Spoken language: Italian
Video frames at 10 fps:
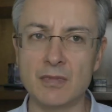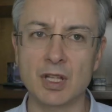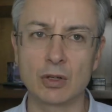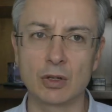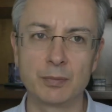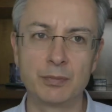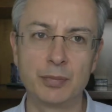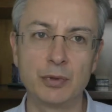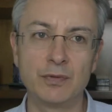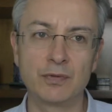che erano
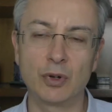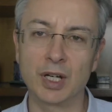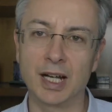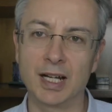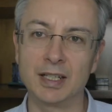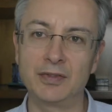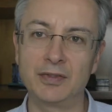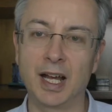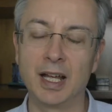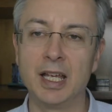più in voga anni
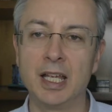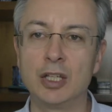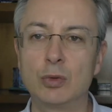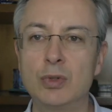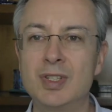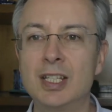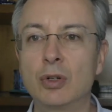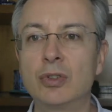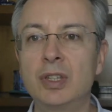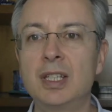fa, in cui si
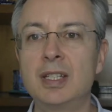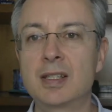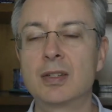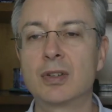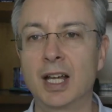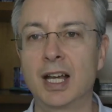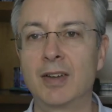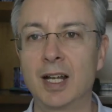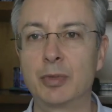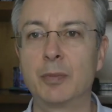condizionava la